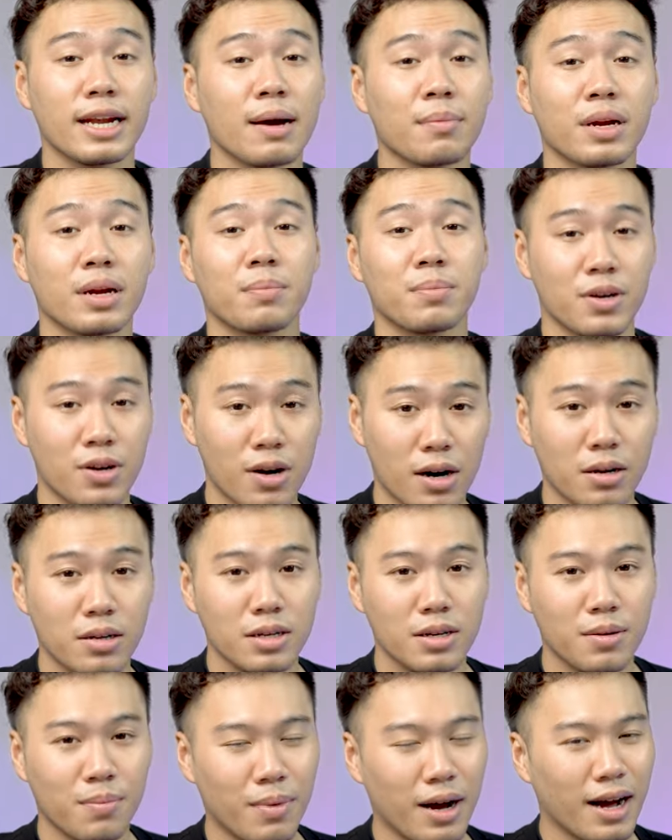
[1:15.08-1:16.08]
5 năm nữa
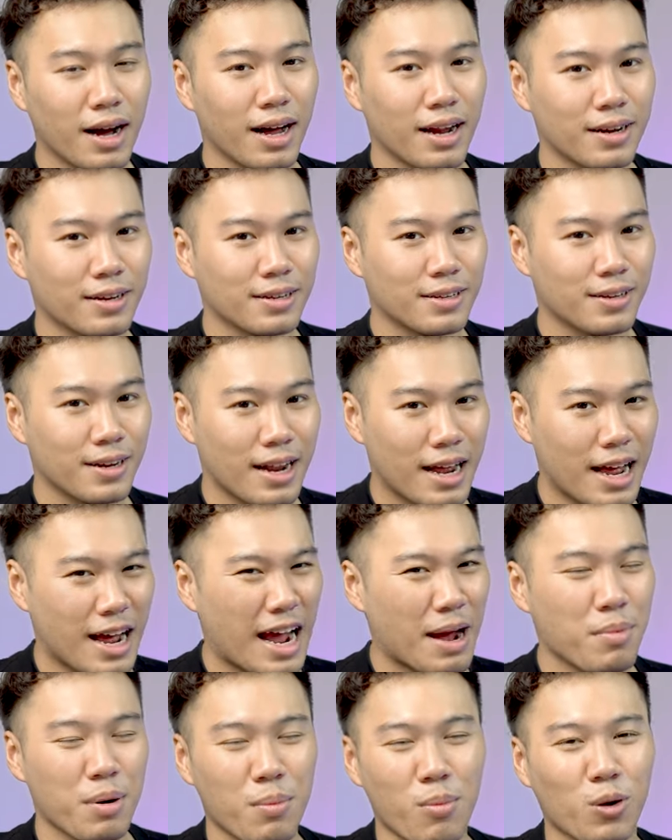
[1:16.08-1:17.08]
mà
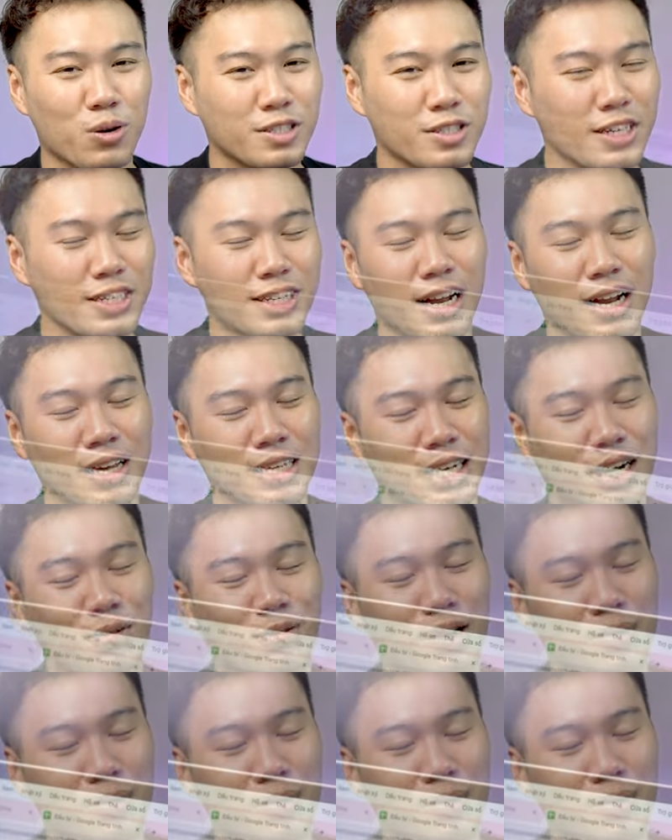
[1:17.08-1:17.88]
M1 chắc chắn là sẽ không